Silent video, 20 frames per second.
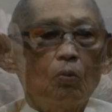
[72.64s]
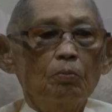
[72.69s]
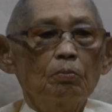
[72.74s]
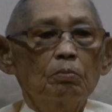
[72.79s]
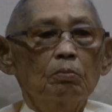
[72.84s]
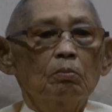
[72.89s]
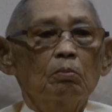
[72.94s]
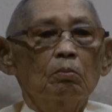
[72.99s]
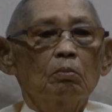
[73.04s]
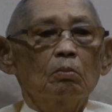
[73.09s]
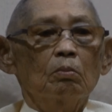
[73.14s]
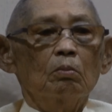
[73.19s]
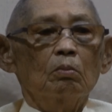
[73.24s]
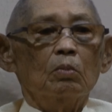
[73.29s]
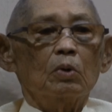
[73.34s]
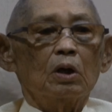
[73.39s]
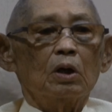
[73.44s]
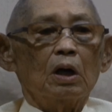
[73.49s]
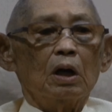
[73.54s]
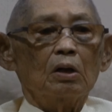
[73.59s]
ม
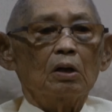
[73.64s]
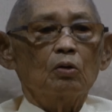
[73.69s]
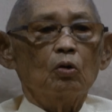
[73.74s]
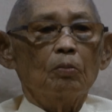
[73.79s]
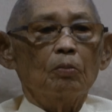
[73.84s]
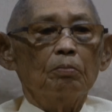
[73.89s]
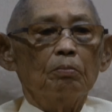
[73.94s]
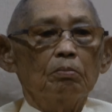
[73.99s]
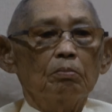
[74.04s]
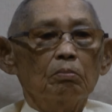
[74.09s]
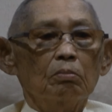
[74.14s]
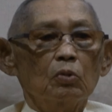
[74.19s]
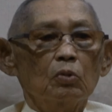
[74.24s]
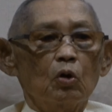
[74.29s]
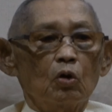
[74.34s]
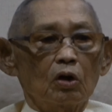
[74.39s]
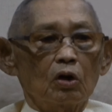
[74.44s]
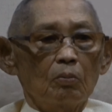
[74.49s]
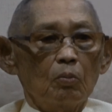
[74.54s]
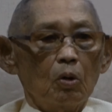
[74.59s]
การรบน
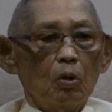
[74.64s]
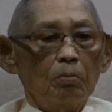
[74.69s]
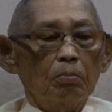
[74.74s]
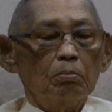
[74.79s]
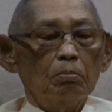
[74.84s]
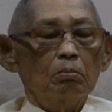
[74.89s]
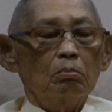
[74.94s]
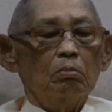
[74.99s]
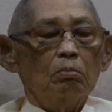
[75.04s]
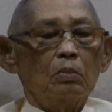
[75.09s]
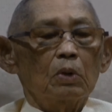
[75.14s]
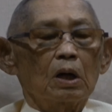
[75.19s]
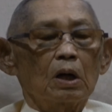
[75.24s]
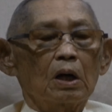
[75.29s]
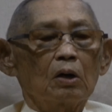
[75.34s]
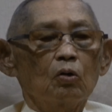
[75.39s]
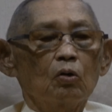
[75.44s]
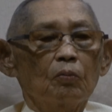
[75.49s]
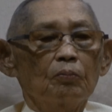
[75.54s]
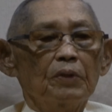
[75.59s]
อกระบบ
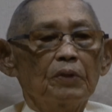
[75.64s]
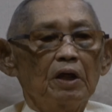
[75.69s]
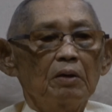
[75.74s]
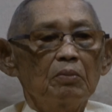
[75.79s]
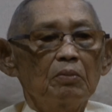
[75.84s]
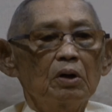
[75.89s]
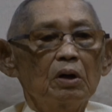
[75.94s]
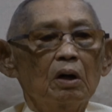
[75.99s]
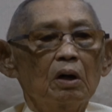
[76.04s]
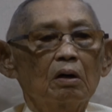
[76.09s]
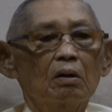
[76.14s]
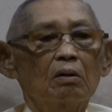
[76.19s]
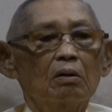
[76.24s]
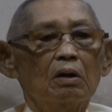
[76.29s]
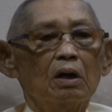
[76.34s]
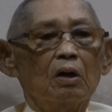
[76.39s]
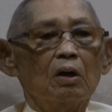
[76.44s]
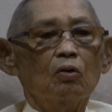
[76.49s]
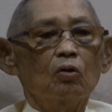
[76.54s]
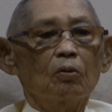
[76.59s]
การรบในเมือง
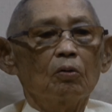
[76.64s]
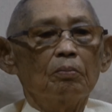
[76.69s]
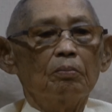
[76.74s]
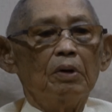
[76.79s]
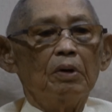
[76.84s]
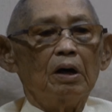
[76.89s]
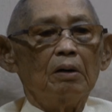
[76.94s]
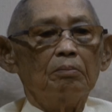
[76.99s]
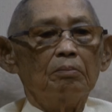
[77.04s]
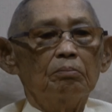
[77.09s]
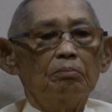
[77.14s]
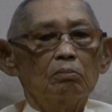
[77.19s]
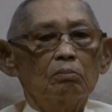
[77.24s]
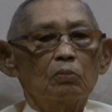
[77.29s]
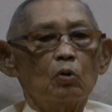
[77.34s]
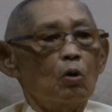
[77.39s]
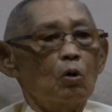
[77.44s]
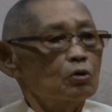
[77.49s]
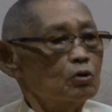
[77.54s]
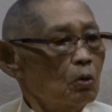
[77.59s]
การรบแบบ
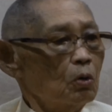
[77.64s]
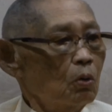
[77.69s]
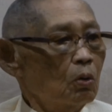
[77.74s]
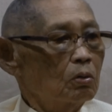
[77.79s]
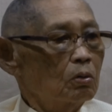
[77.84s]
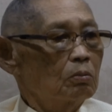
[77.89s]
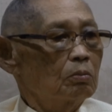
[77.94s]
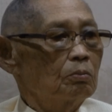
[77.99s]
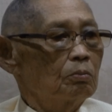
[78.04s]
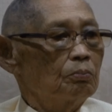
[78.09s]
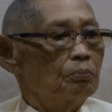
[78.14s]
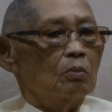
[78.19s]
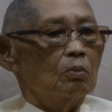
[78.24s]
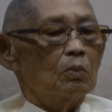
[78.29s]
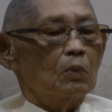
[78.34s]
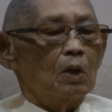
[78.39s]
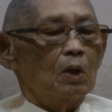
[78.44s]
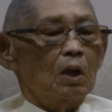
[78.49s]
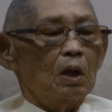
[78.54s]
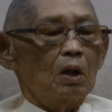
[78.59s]
กองโจร
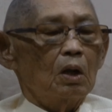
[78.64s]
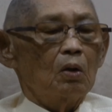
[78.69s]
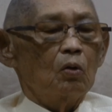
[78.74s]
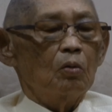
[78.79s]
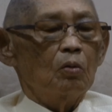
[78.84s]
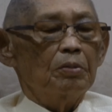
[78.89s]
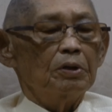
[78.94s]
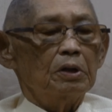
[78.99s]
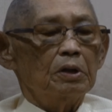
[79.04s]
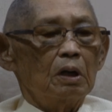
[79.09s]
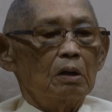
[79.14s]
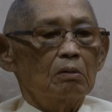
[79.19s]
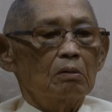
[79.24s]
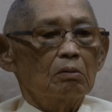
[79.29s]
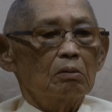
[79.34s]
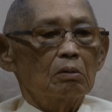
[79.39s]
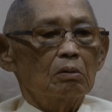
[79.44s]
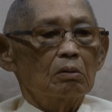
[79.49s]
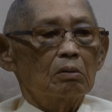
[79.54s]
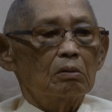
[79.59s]
รวมไปทั้ง
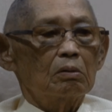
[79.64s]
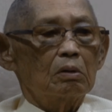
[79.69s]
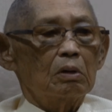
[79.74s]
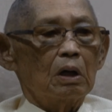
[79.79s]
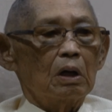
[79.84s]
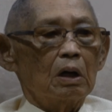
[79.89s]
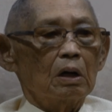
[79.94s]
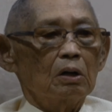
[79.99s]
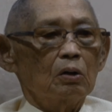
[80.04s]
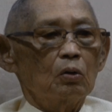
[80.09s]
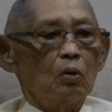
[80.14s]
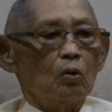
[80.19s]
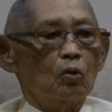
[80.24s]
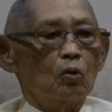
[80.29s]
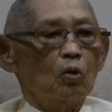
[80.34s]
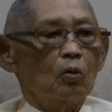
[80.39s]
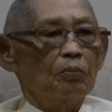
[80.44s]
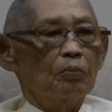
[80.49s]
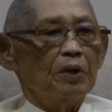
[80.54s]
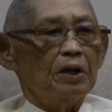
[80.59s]
การโดด
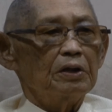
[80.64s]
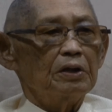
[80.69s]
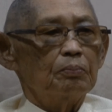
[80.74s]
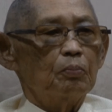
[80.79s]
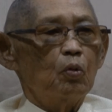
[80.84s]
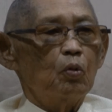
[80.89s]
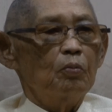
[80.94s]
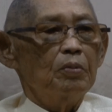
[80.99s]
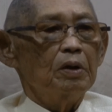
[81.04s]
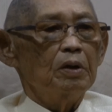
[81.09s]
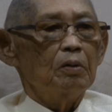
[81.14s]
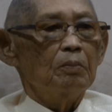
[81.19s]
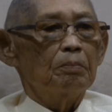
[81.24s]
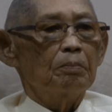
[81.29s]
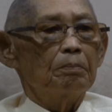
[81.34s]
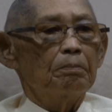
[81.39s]
ร่มในภูมิ